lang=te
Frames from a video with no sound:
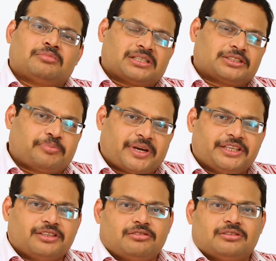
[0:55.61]
మన
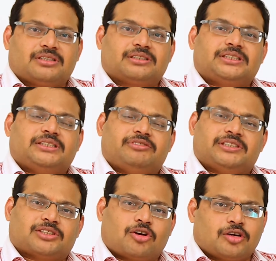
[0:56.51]
స్పైన్ కూడా
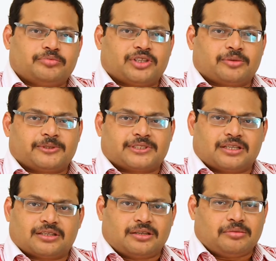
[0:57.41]
ఇవి షాక్ అబ్జార్బర్స్
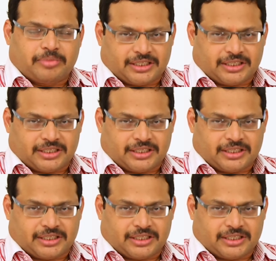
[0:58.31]
లాగా